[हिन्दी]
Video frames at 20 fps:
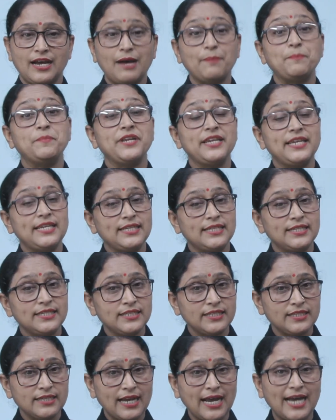अपने
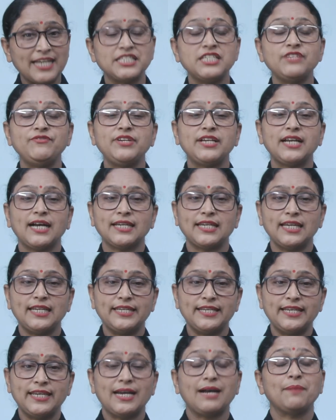आजीविका के
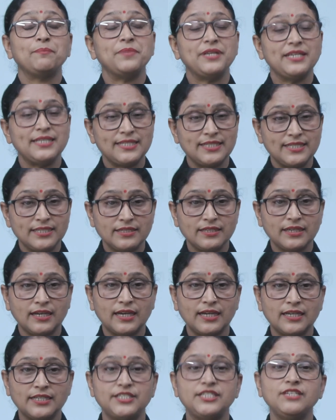लिए अपने
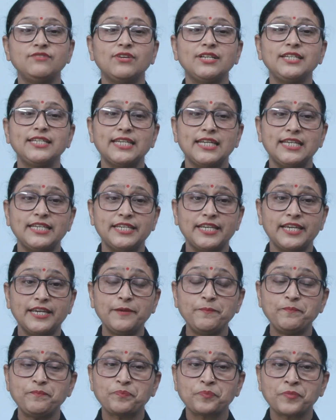जीवन के
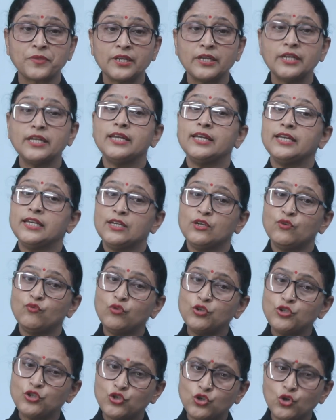लिए
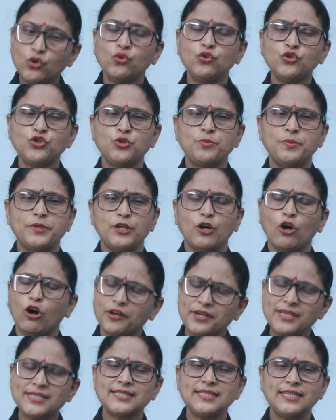वो जो कुछ भी
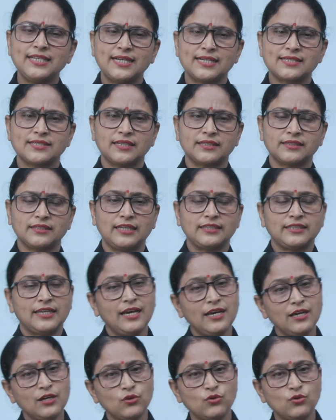ऑनेस्टली कर सकता था